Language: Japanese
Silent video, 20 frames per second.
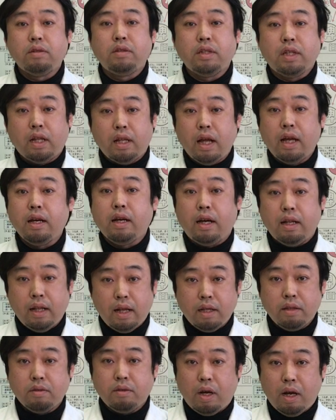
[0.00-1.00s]
つじゃないか
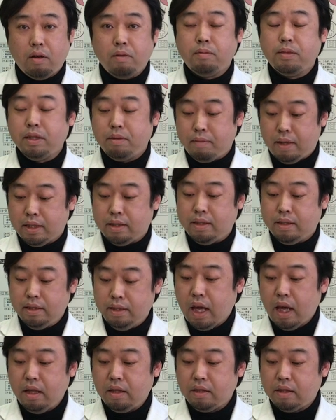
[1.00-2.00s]
なとは思います
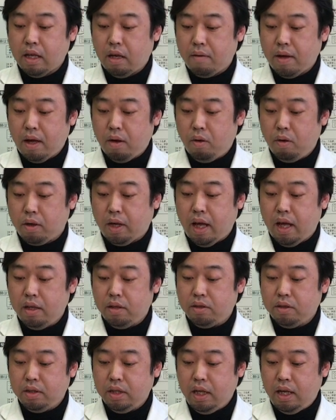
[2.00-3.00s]
検査は保
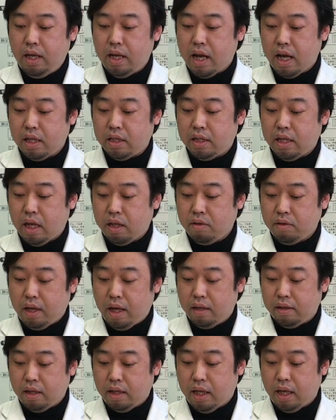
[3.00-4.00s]
健所に依頼しないと
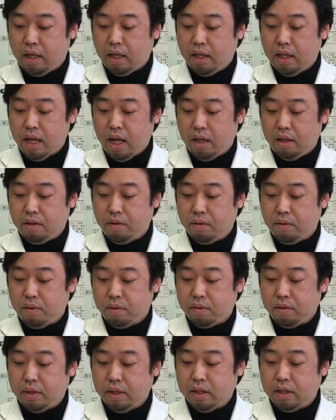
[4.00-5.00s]
検査できないという
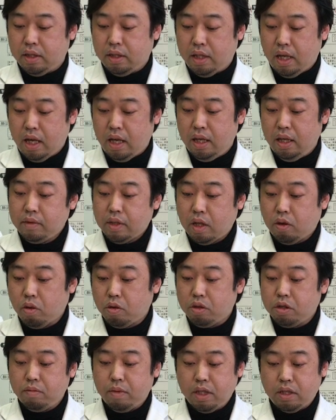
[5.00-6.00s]
ことですねで
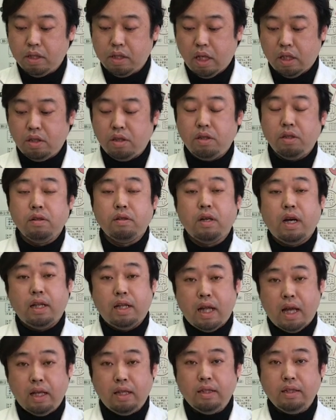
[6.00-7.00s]
特別な治療が
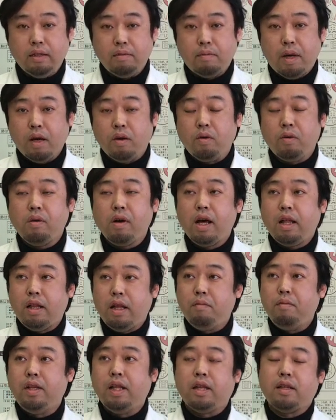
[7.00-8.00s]
ないまあ、ここが
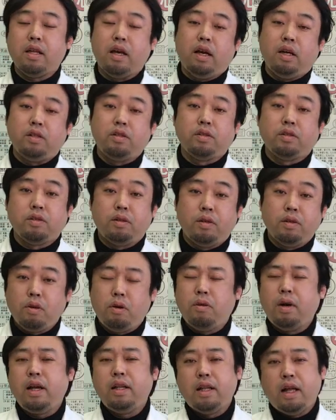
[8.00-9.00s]
ね皆さんがちょっと
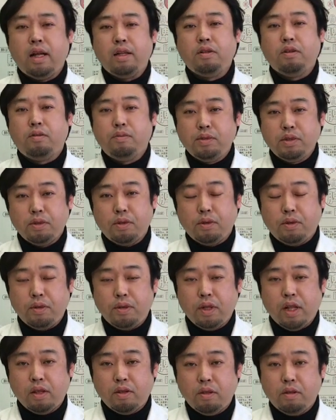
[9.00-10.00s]
怖いなと思うとこ
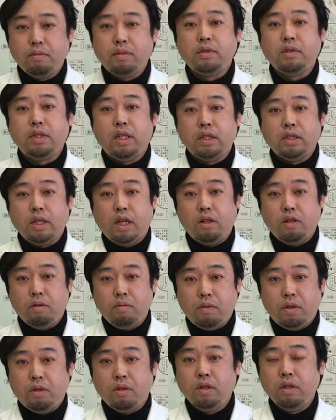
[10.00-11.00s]
ろだと思うんですけど
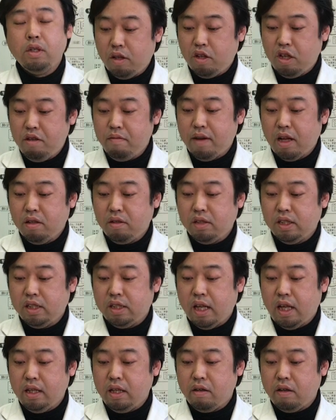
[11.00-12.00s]
も今の時
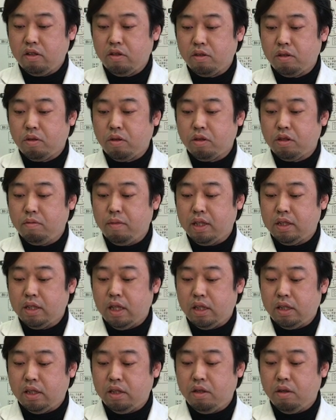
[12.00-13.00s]
点ではちょっと特別
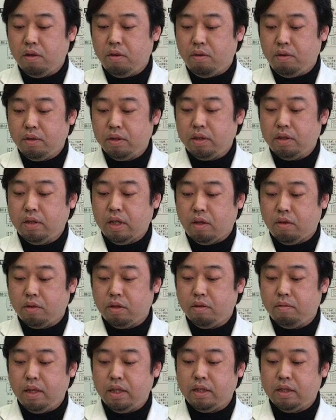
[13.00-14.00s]
な治療法というのは
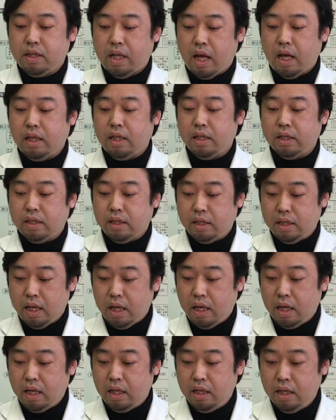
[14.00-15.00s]
特別ないです
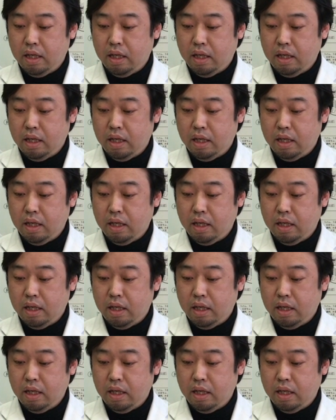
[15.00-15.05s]
ね